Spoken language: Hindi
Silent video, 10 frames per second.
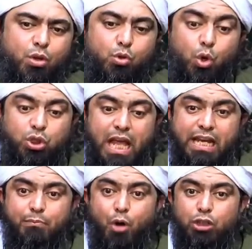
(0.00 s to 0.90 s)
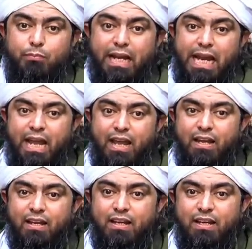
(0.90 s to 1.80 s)
कुत्ते की मौत मरे हैं
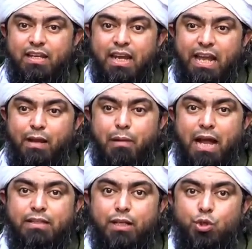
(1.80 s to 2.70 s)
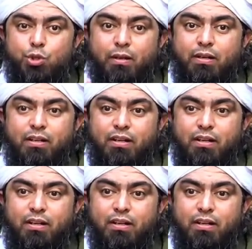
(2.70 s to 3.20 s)
ये अहले बैत के दुश्मन